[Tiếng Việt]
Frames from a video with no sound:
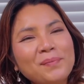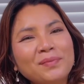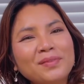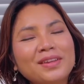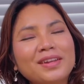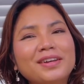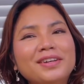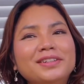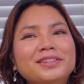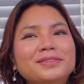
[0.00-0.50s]

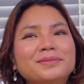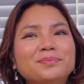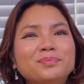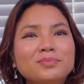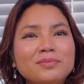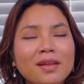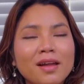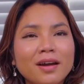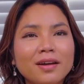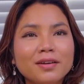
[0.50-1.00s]
thì
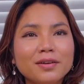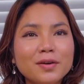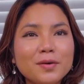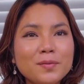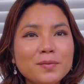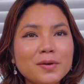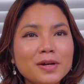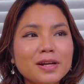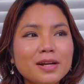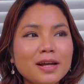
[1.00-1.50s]

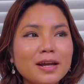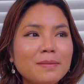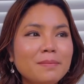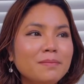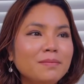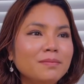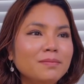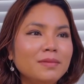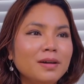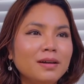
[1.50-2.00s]
đúng cái
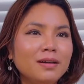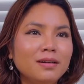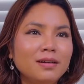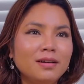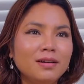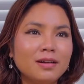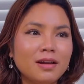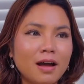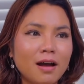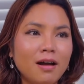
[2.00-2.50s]
đêm
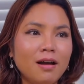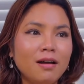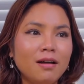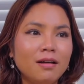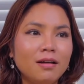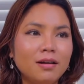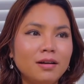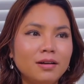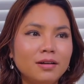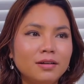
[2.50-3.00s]
ờ, đó
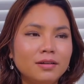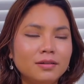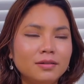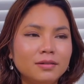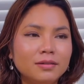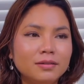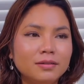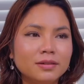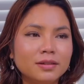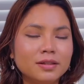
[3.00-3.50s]

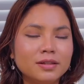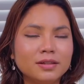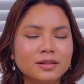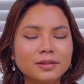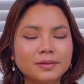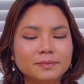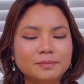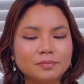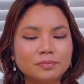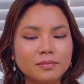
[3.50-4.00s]

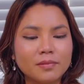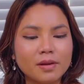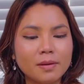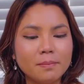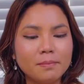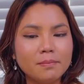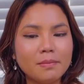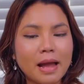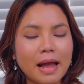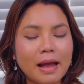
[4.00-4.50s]
thì
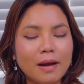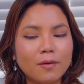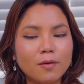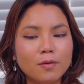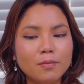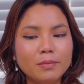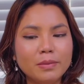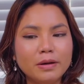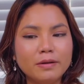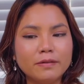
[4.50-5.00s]
ba
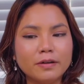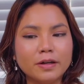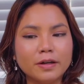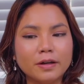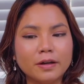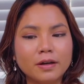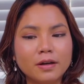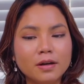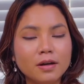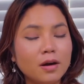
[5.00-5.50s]
của
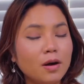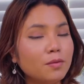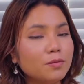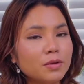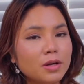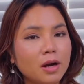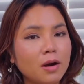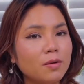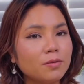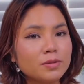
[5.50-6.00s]
Mary không
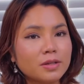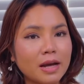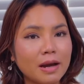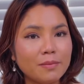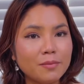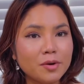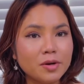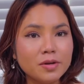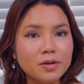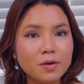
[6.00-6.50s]
cho ông
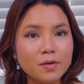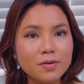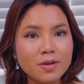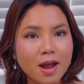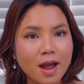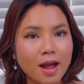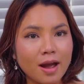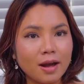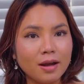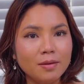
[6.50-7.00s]
xã Mary vô
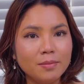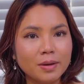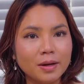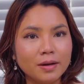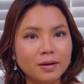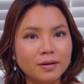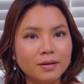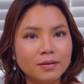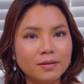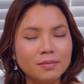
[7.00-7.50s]
nhà các bạn
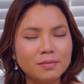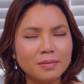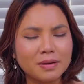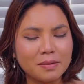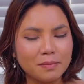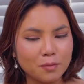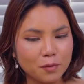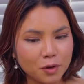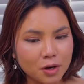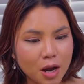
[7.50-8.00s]

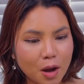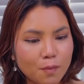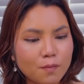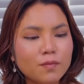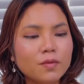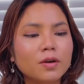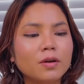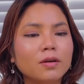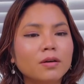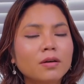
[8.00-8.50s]
mà mùa
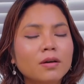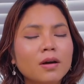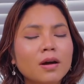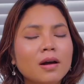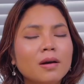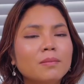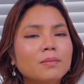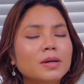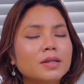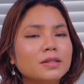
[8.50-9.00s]
đông nữa
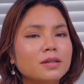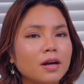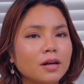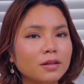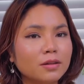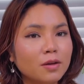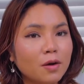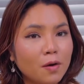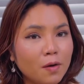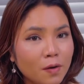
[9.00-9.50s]
mà
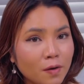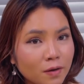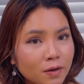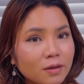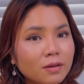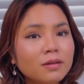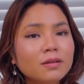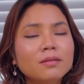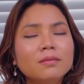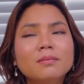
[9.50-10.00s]
trời tối
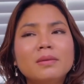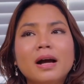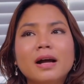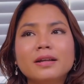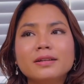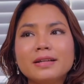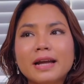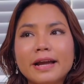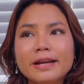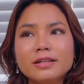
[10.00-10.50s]
nữa
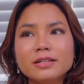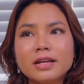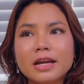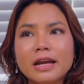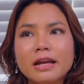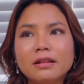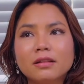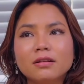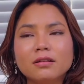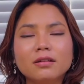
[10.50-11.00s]
mà chạy
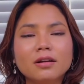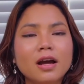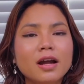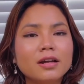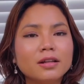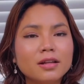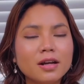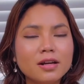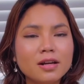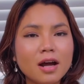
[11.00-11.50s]
xe từ
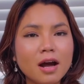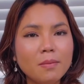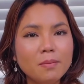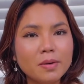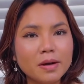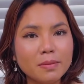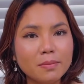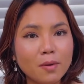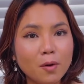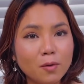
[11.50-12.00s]
đây tới đó
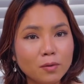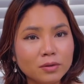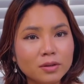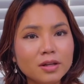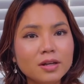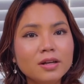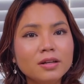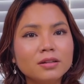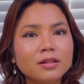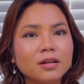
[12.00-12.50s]
14
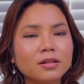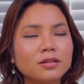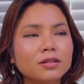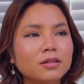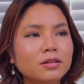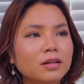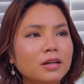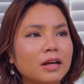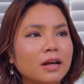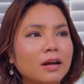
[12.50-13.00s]
tiếng thật
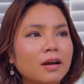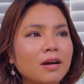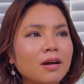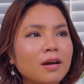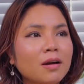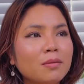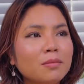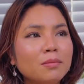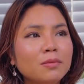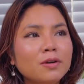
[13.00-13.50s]
sự là
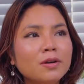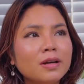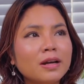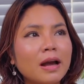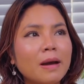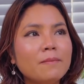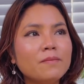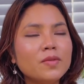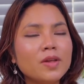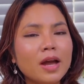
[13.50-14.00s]
mê
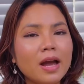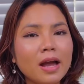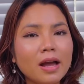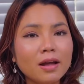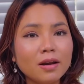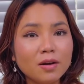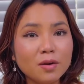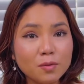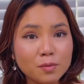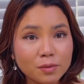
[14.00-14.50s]
cảm
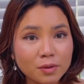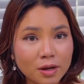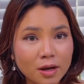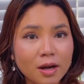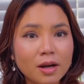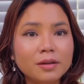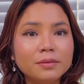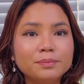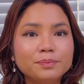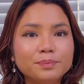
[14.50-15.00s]
giác lúc đó